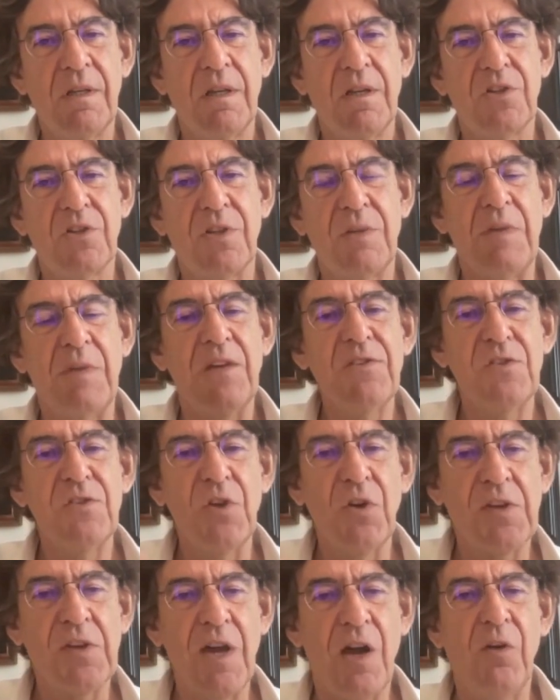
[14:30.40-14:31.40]
Je dis bien
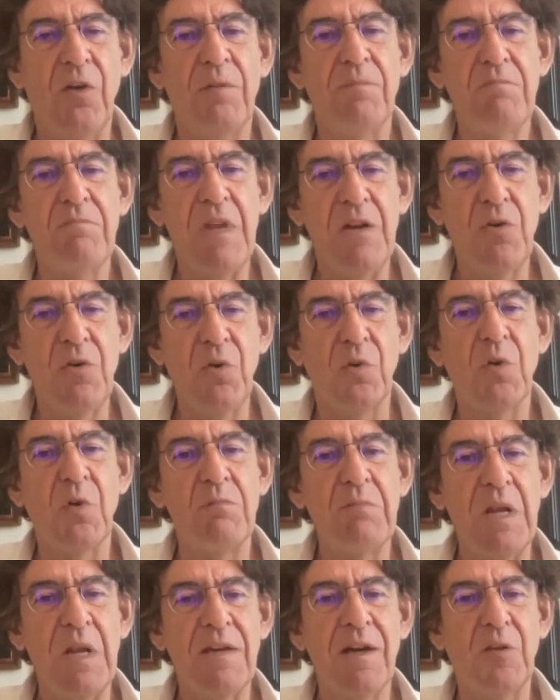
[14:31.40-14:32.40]
140 millions de
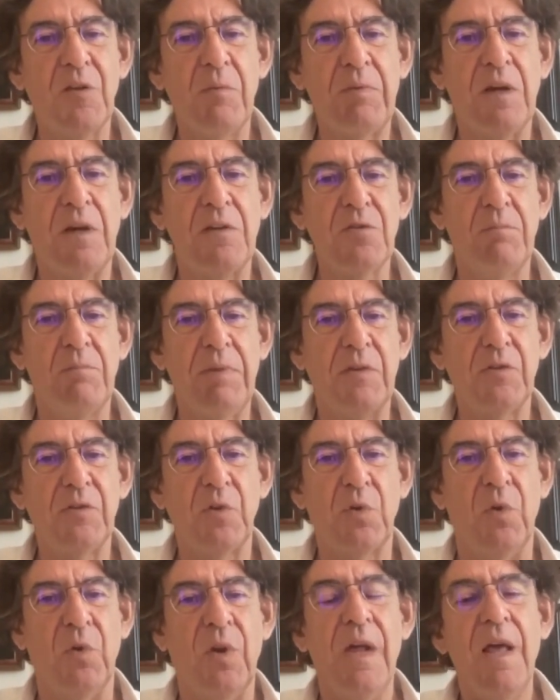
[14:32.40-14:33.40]
milliards d'opérations par
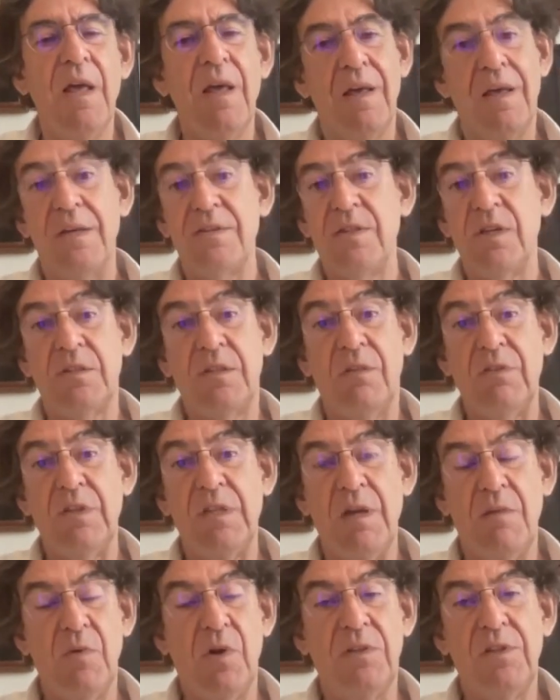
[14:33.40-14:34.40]
seconde. Et c'est
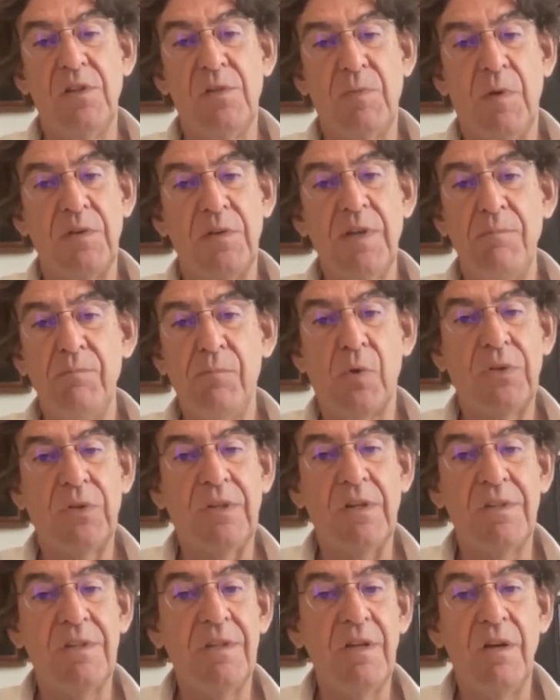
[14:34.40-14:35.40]
évidemment indispensable pour
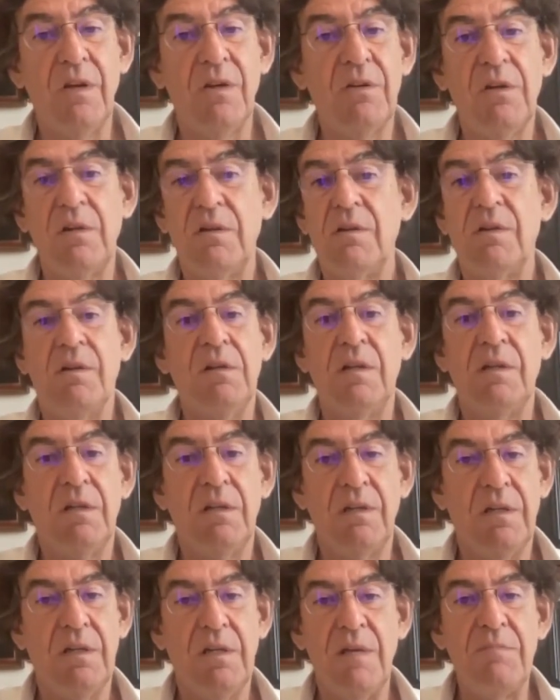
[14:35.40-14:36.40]
traiter
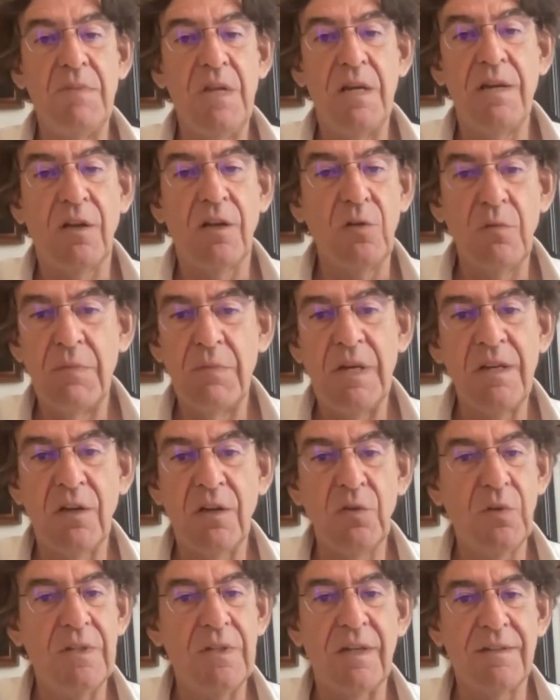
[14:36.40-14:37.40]
les milliards de milliards
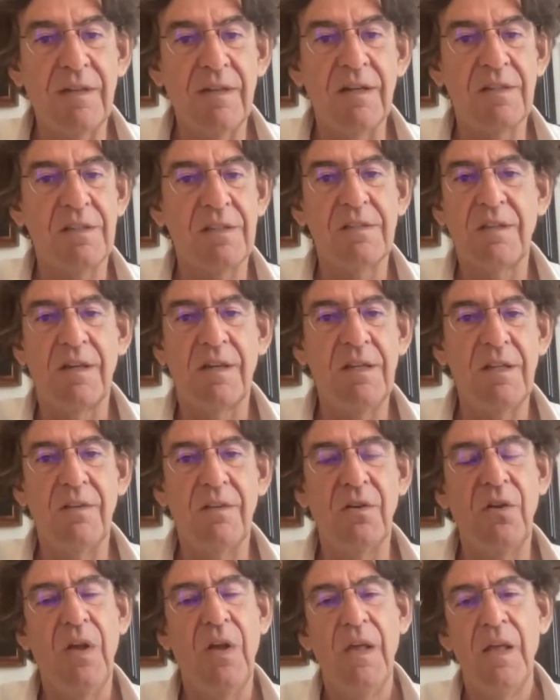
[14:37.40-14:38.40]
de data qui
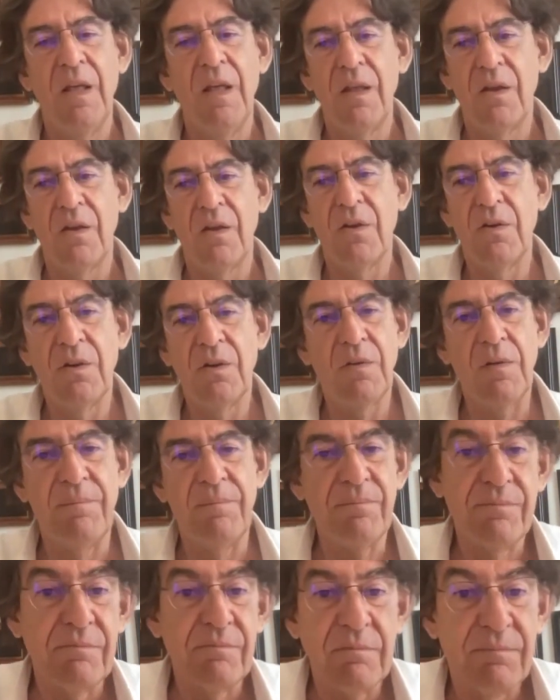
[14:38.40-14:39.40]
traînent euh,
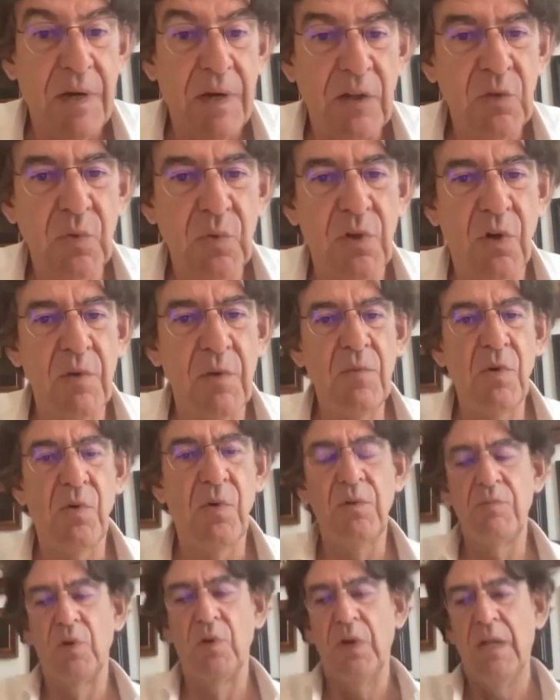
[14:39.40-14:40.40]
partout dans le
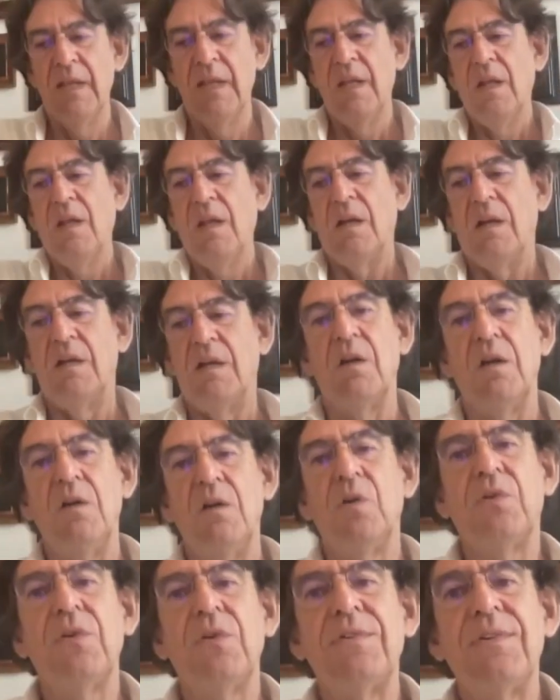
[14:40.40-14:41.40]
monde.
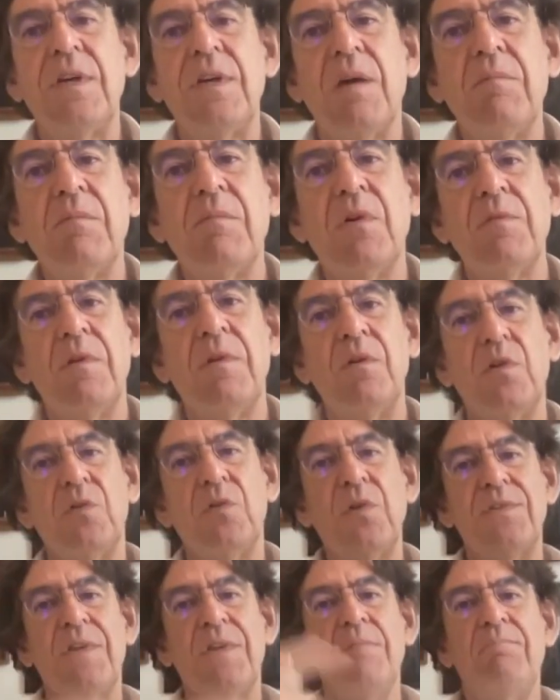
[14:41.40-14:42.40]
le
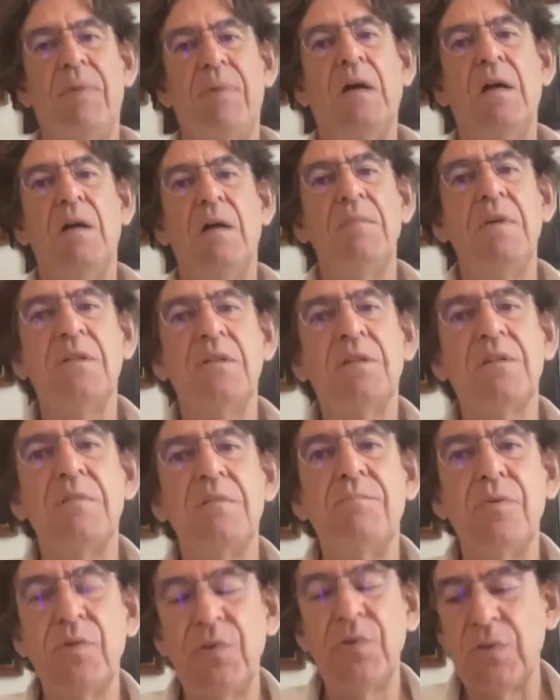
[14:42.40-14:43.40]
deuxième paramètre qui
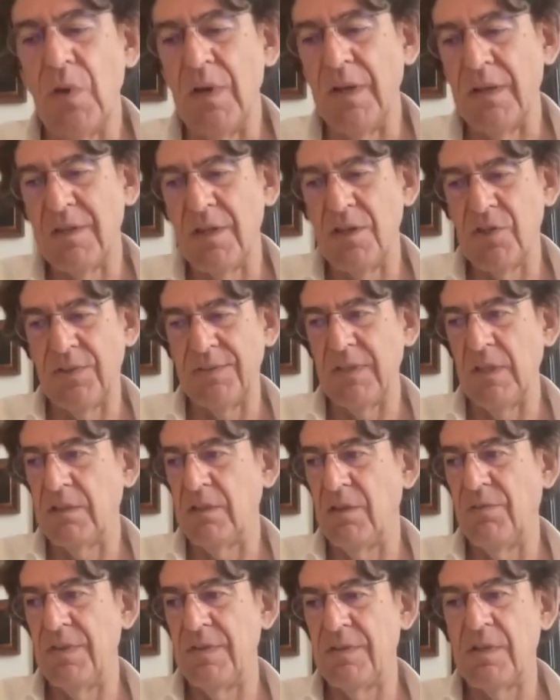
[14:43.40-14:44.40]
booste l'intelligence
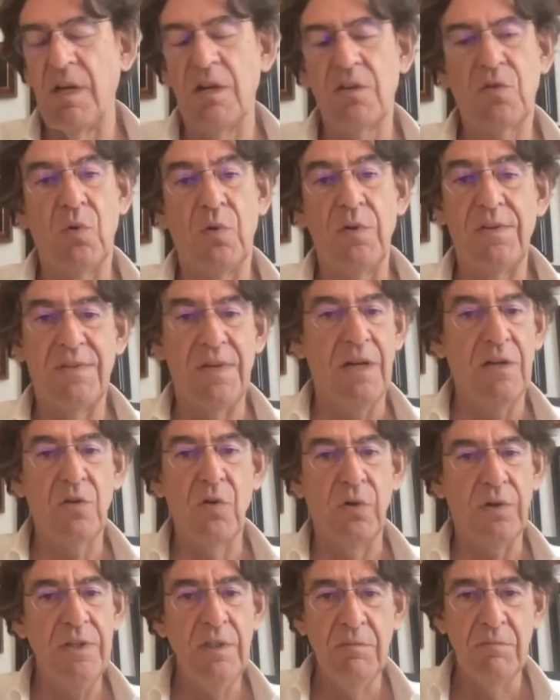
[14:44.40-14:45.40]
artificielle sont les
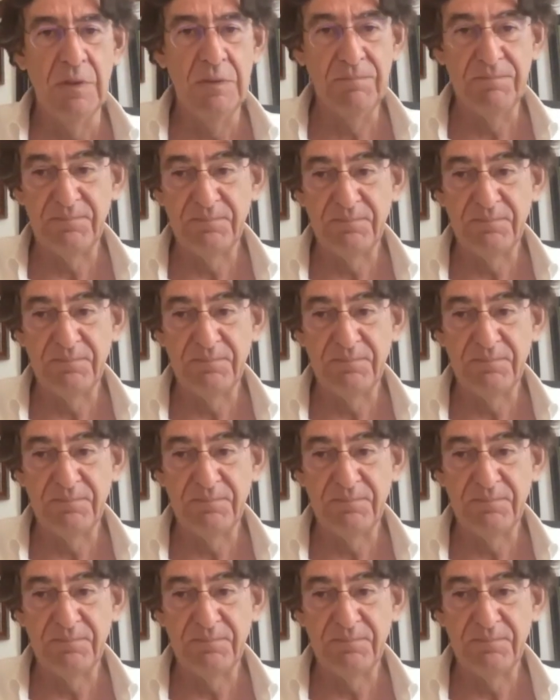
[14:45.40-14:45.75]
algorithmes.